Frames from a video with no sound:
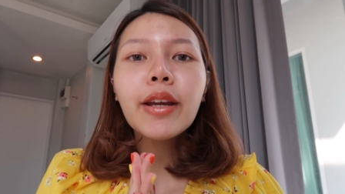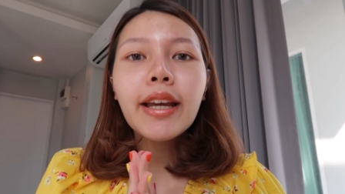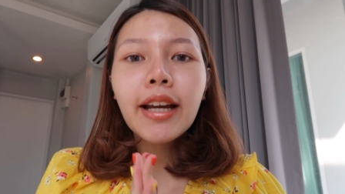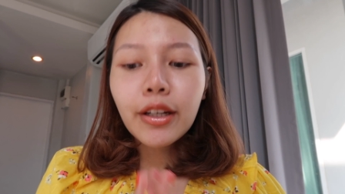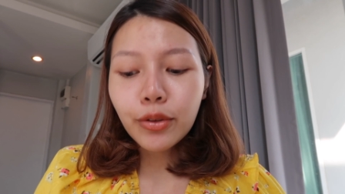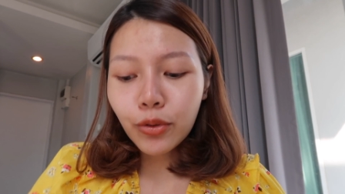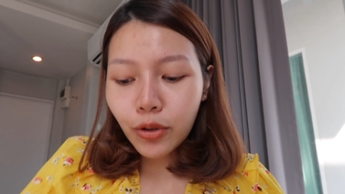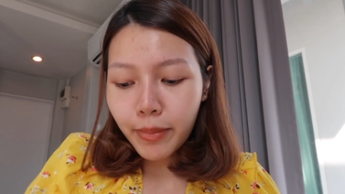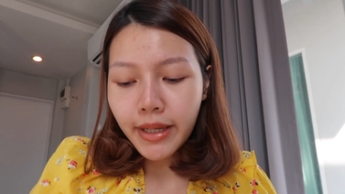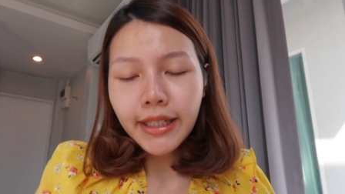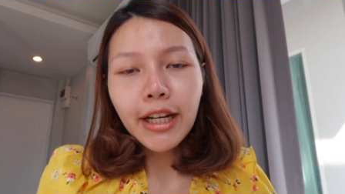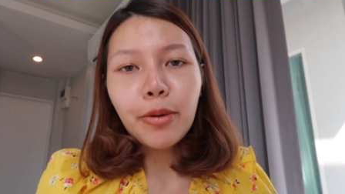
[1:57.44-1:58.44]
โอเคค่ะทุกคน
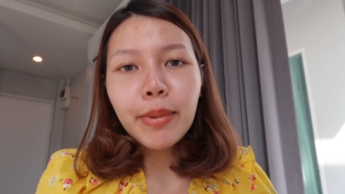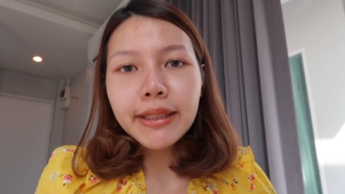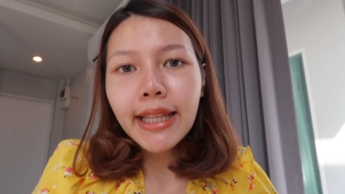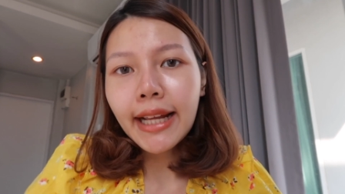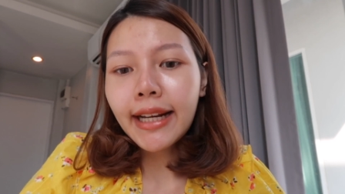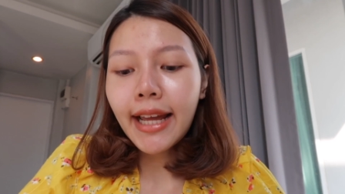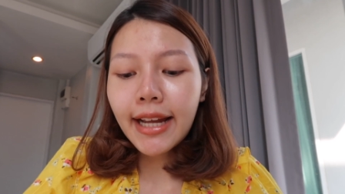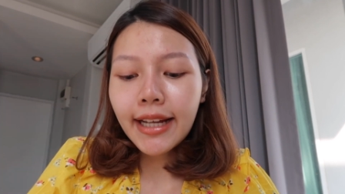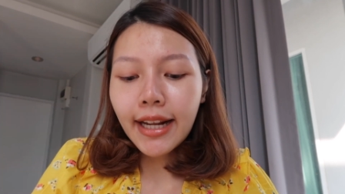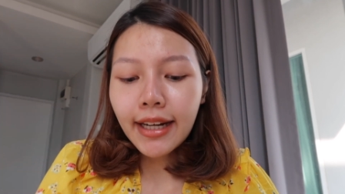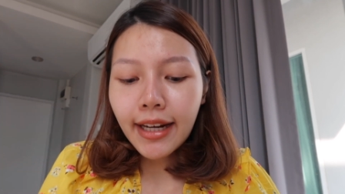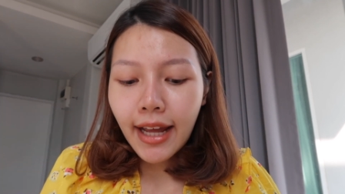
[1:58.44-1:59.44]
มาเดี๋ยวเรามาแต่งหน้า
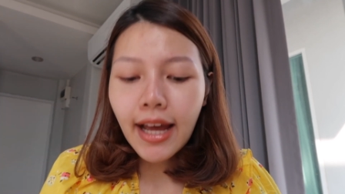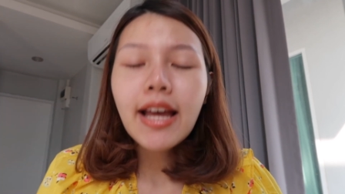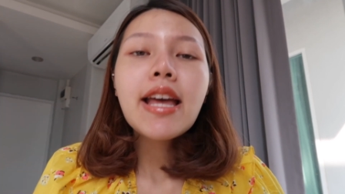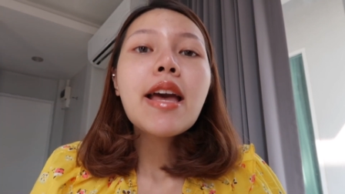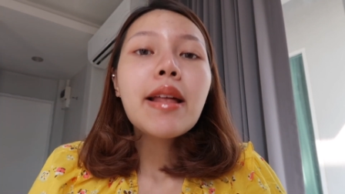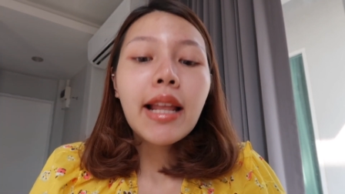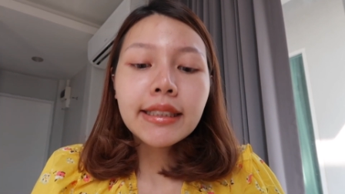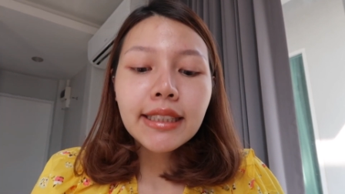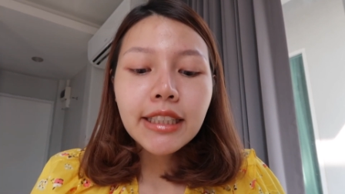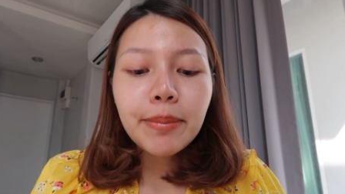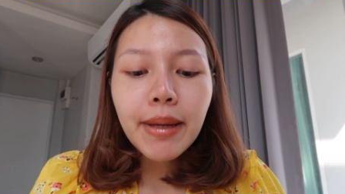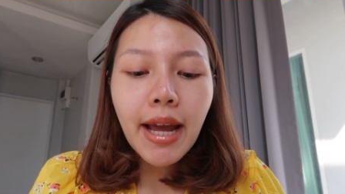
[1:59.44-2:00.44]
กันนะหลังจา
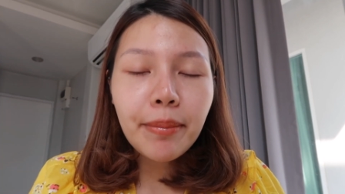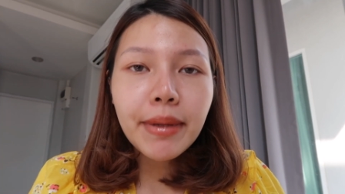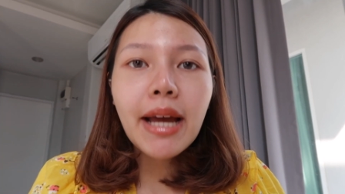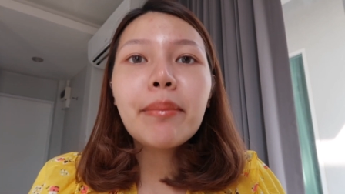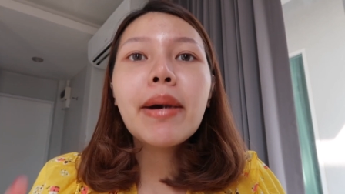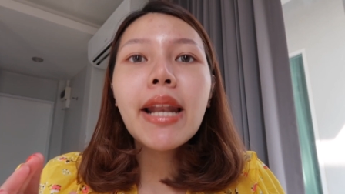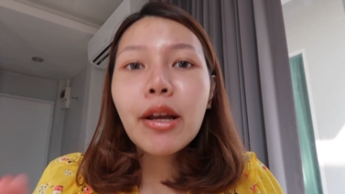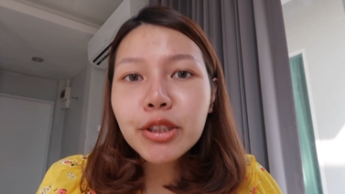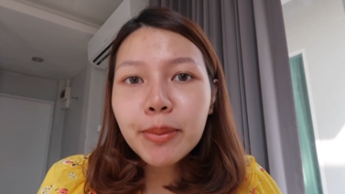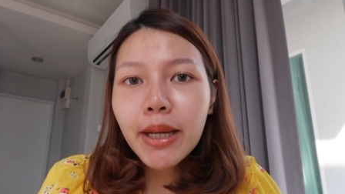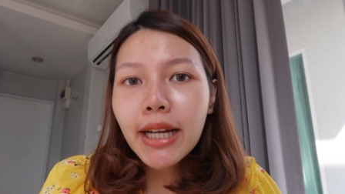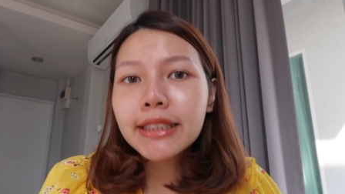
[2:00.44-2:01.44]
กที่ไปอาบน้ำมาแล้ว
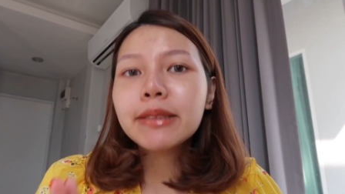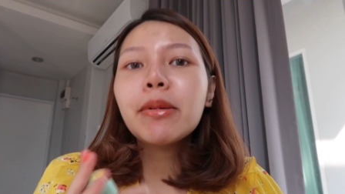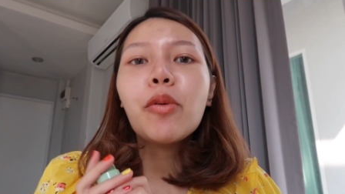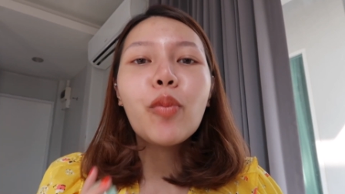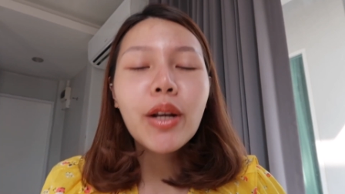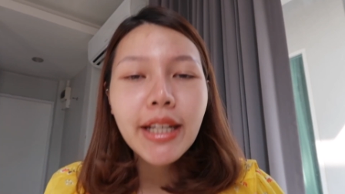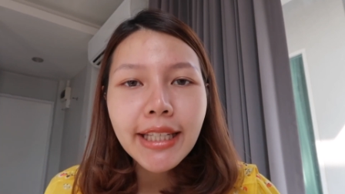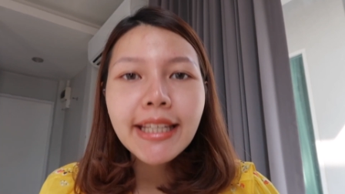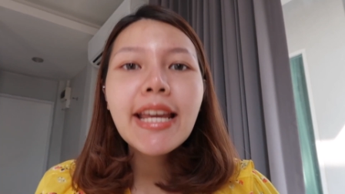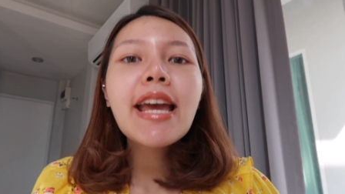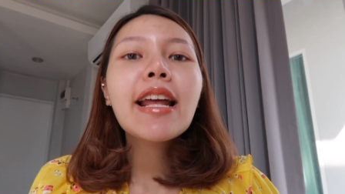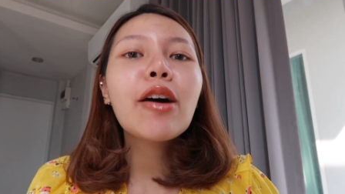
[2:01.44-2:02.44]
ใช่ไหมคะสำหรับวันนี้
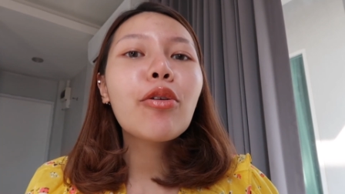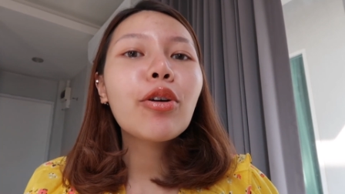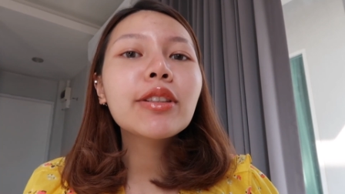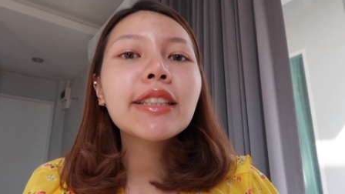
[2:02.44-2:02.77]
เราก็